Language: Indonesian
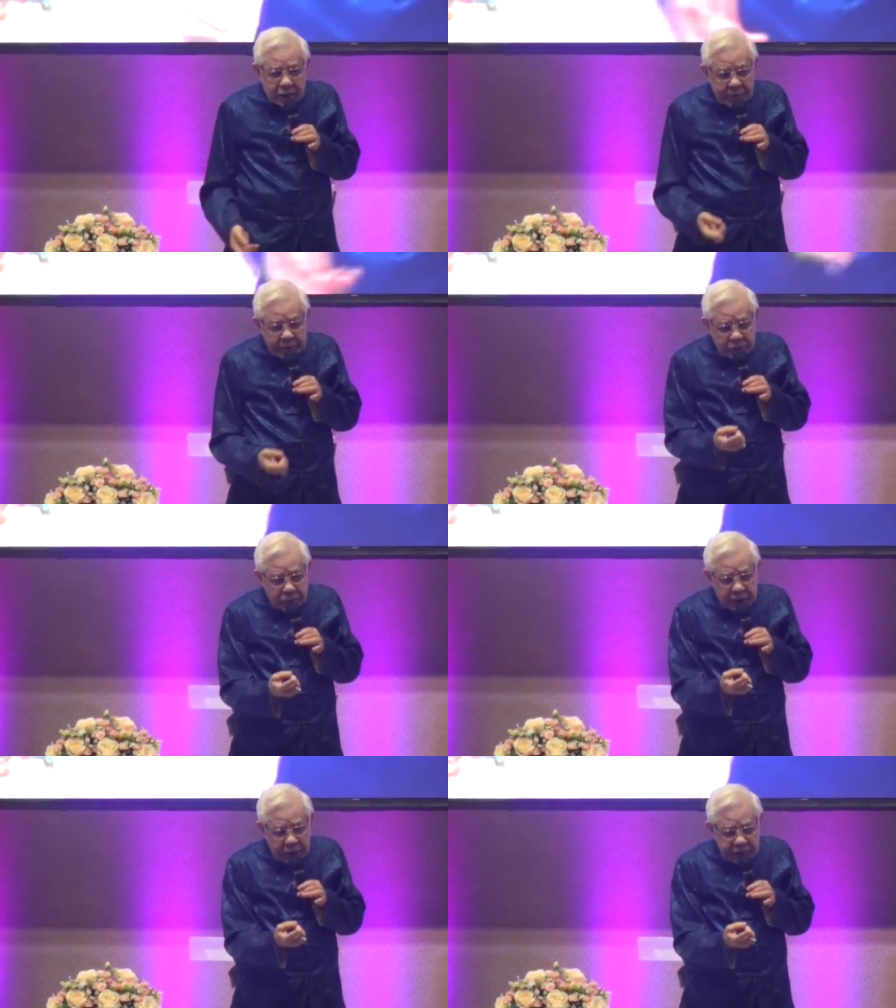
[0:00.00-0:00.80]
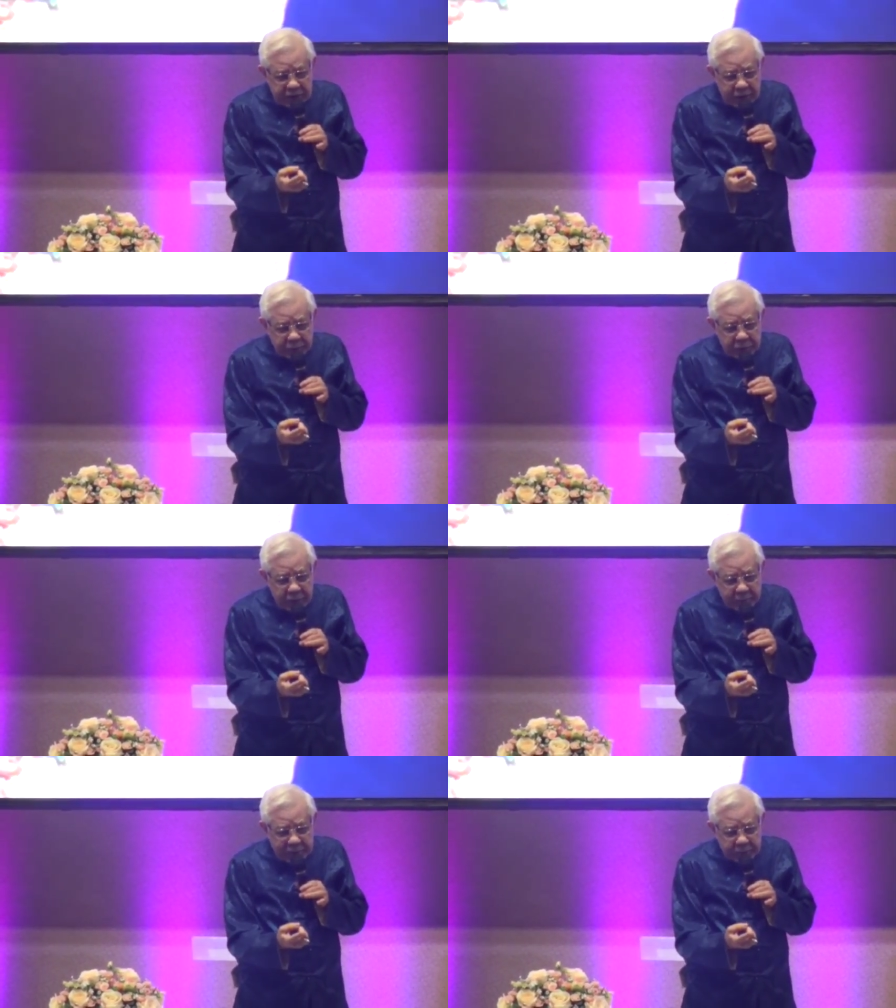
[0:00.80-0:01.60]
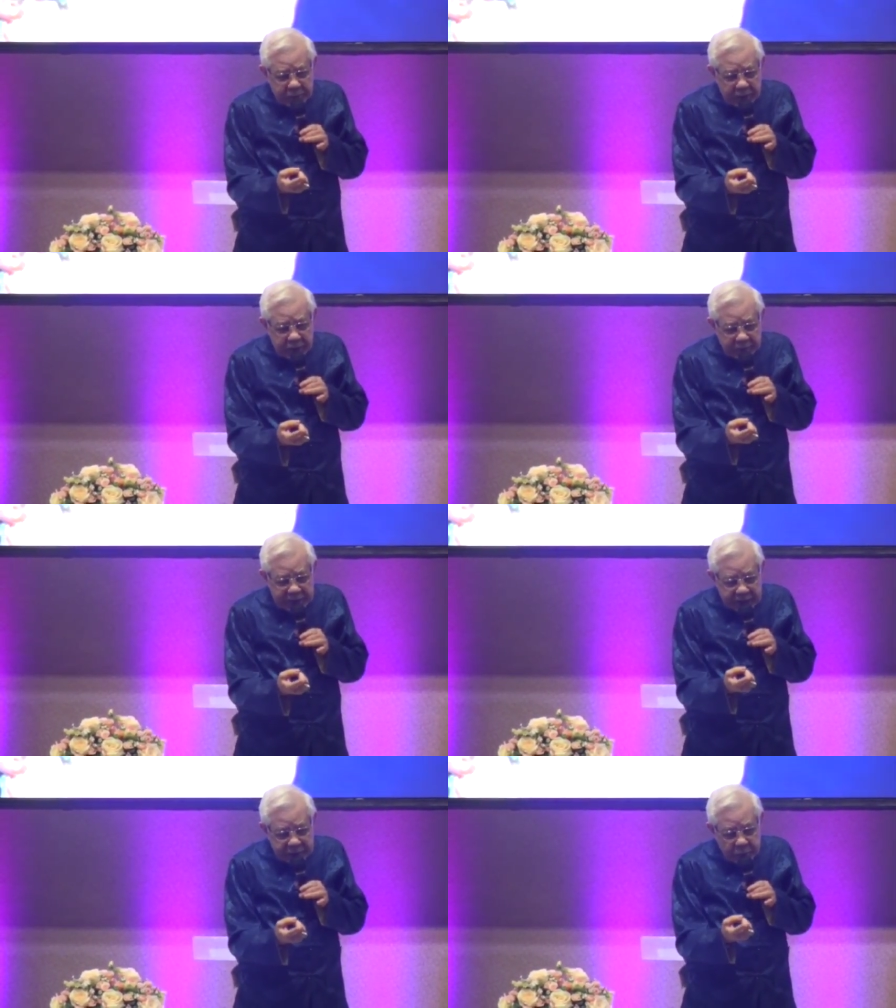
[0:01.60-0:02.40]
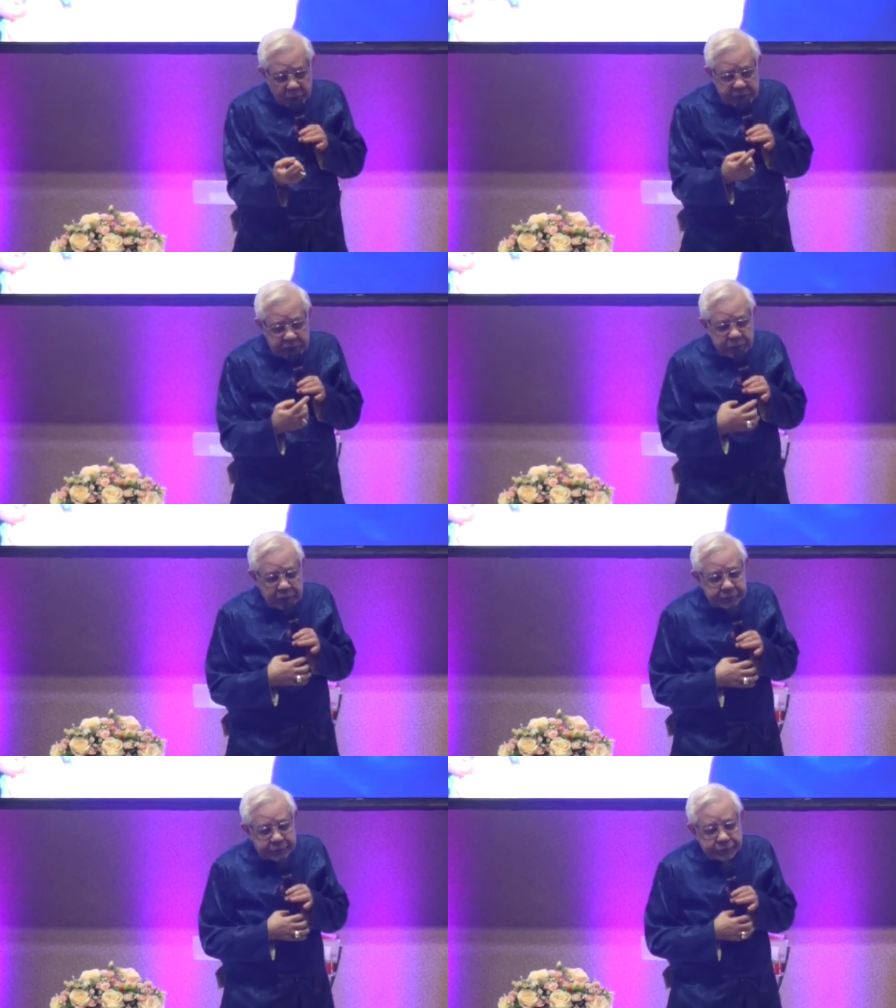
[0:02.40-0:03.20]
Tapi tunggu kau tiga puluhan empat puluhan penyakitmu keluar semua.